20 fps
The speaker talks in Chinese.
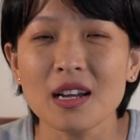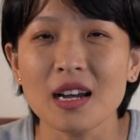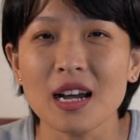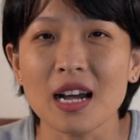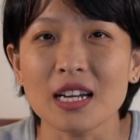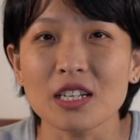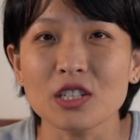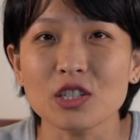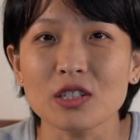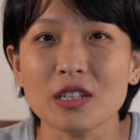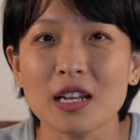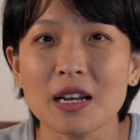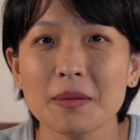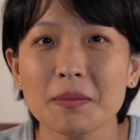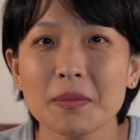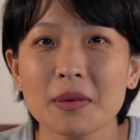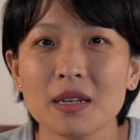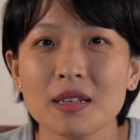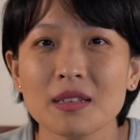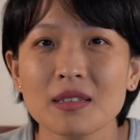还是他
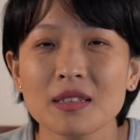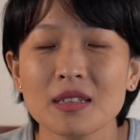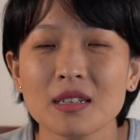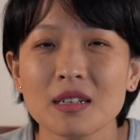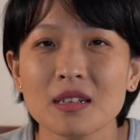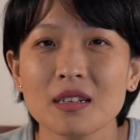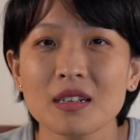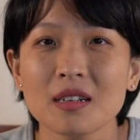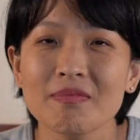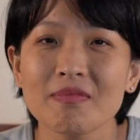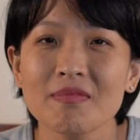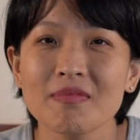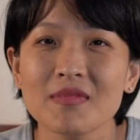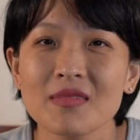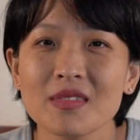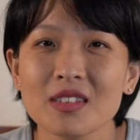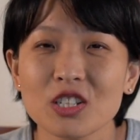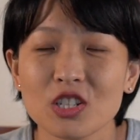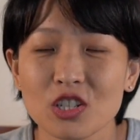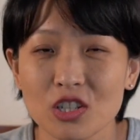们的
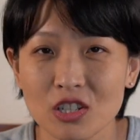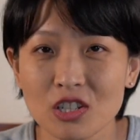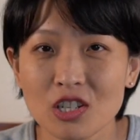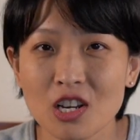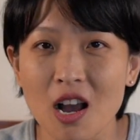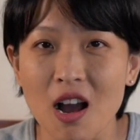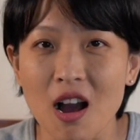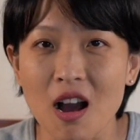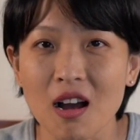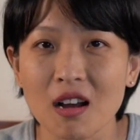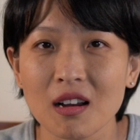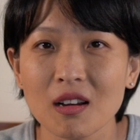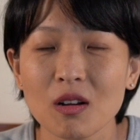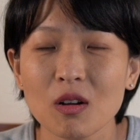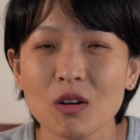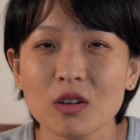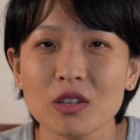嗯职场，